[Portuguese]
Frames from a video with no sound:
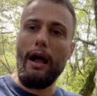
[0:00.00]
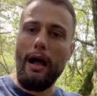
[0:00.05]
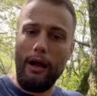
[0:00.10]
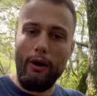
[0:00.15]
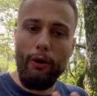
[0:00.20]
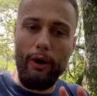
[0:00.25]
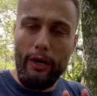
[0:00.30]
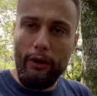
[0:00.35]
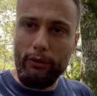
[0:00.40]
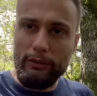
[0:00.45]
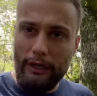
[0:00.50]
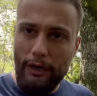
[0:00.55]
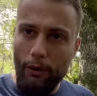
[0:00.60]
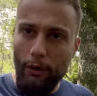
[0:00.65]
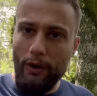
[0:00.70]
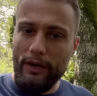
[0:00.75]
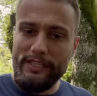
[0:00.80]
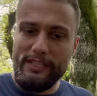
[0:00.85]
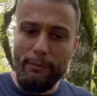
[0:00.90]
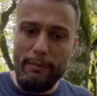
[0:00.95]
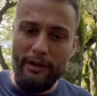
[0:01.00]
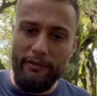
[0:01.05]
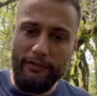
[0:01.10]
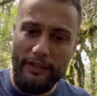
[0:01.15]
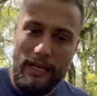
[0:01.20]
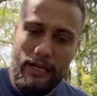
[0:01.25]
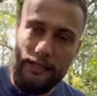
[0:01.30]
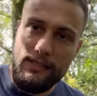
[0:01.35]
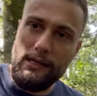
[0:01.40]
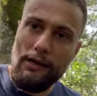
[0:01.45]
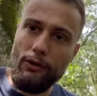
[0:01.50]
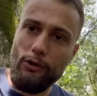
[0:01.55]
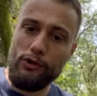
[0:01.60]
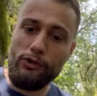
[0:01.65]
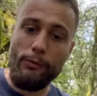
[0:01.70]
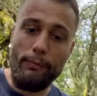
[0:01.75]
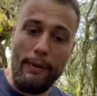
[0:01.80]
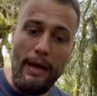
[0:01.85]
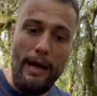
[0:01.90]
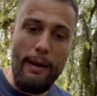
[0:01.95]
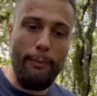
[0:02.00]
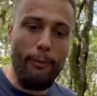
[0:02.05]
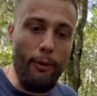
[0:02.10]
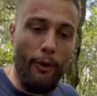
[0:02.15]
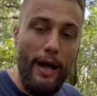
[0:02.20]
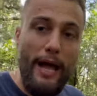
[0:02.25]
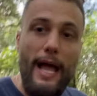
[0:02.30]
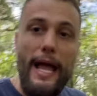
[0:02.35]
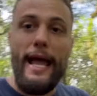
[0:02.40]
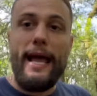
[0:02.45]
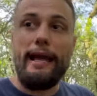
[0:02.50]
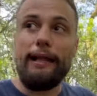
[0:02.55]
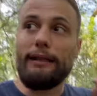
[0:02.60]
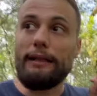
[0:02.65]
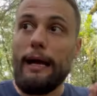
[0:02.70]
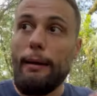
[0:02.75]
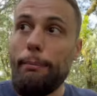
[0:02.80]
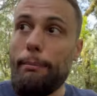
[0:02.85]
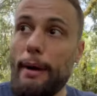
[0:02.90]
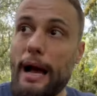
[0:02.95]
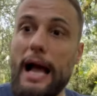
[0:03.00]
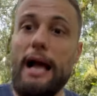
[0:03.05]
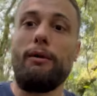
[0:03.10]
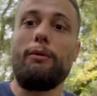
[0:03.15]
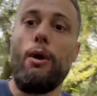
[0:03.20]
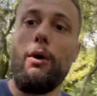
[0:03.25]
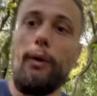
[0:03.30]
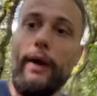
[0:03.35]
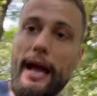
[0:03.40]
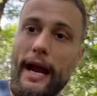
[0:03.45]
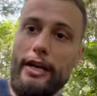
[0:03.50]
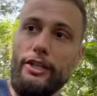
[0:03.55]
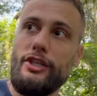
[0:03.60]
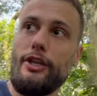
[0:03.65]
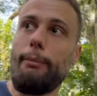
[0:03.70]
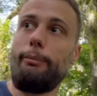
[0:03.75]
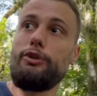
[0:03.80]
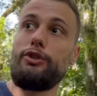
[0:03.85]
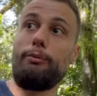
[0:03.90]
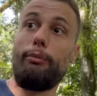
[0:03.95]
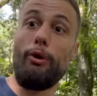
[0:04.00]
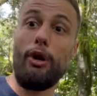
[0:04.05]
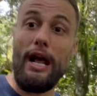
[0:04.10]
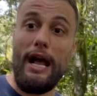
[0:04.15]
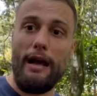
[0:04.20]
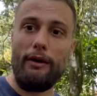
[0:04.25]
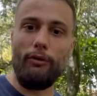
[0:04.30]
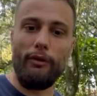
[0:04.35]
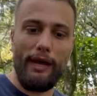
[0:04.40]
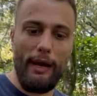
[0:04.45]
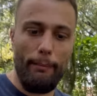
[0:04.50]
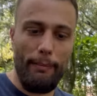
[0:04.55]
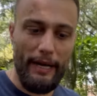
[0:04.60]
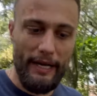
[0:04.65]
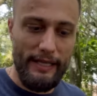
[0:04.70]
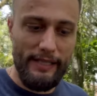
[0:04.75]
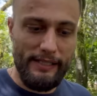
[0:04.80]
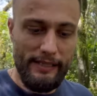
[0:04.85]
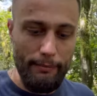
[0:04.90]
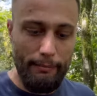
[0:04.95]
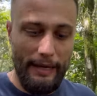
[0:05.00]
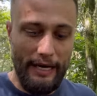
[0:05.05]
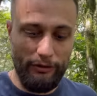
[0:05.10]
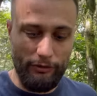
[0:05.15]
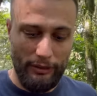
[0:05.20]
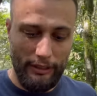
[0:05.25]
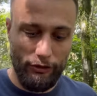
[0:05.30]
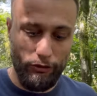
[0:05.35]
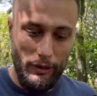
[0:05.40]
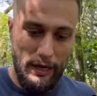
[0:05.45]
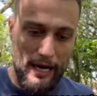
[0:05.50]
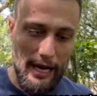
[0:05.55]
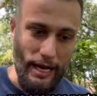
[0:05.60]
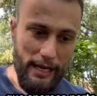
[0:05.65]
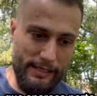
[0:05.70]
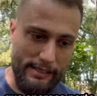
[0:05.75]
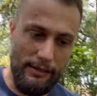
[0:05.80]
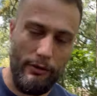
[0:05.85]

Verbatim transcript: Agora, outra coisa para finalizar o nosso papo é tapar qualquer tipo de buraco que apareça perto da tua casa.